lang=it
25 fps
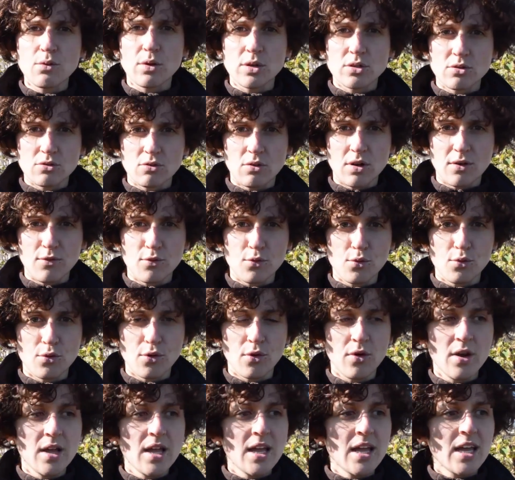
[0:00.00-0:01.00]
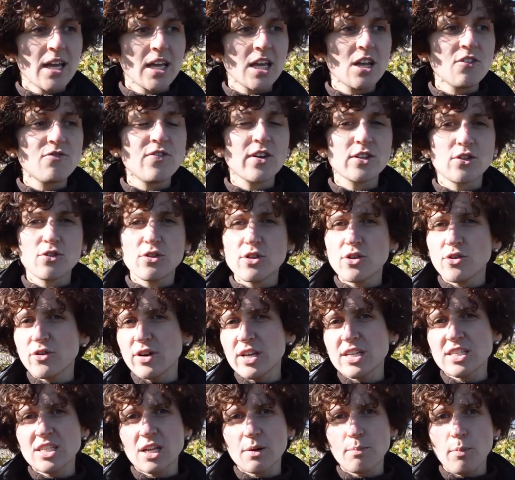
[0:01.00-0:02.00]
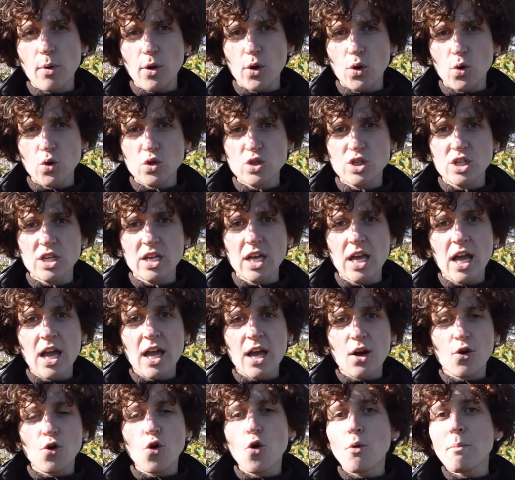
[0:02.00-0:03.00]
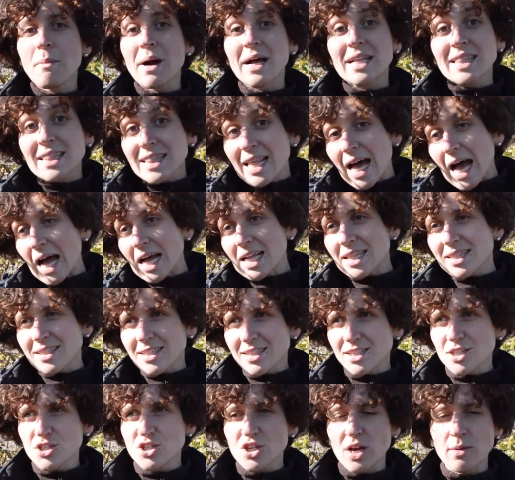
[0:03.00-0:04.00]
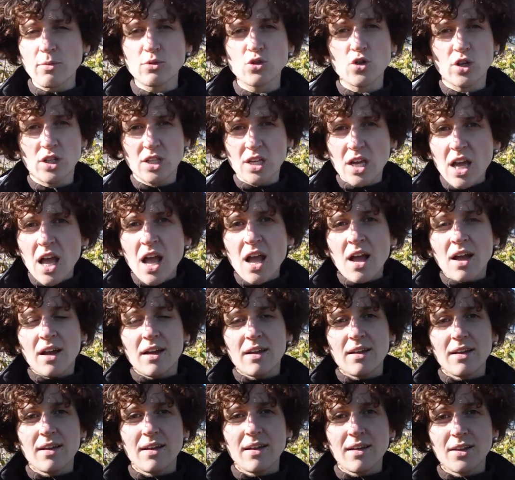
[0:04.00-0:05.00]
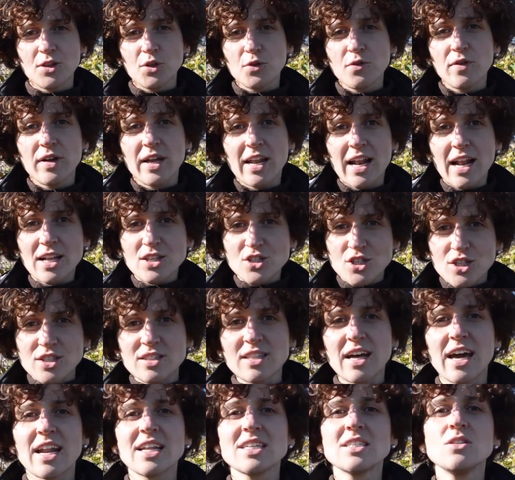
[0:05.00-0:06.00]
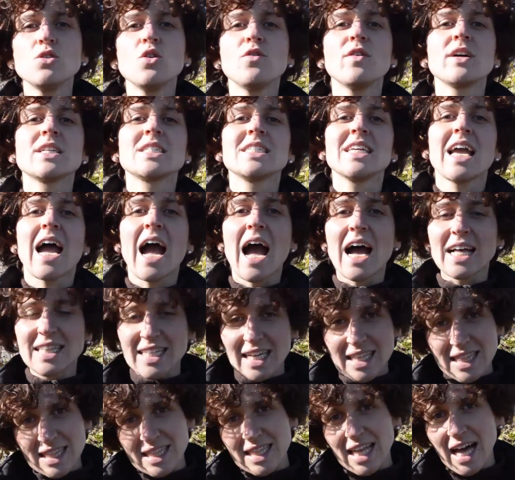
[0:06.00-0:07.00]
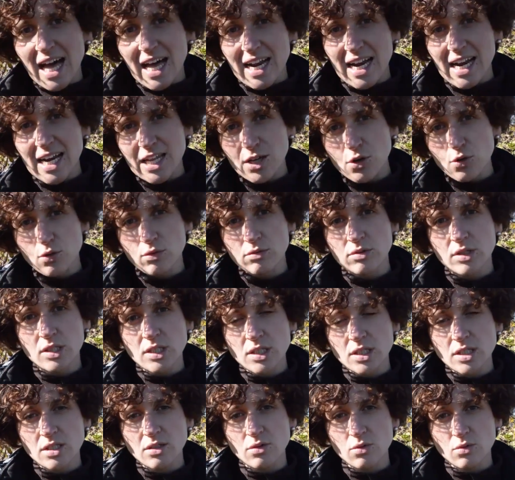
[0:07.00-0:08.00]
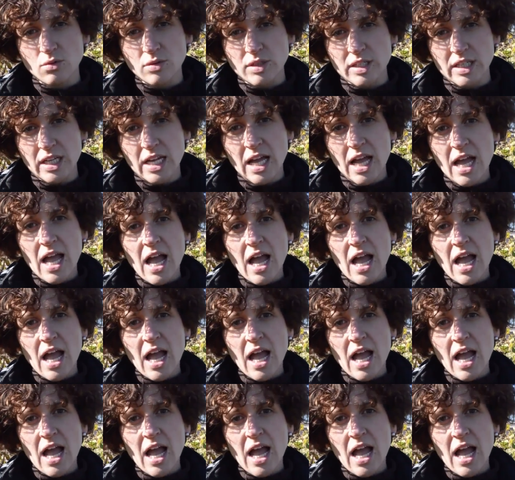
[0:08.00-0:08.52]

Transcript: questo lavoro il fatto di non essere poi così comandanti diciamo cioè di eh, dover accettare doversi adattare alle condizioni